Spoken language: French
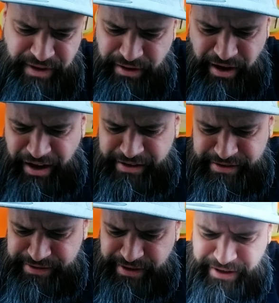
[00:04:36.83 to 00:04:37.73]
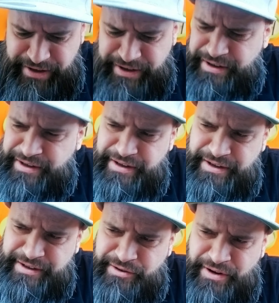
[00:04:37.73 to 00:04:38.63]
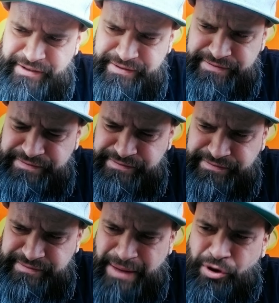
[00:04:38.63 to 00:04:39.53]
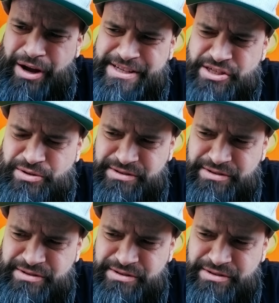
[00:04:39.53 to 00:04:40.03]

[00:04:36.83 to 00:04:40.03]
Arrête. Quoi? La programmation.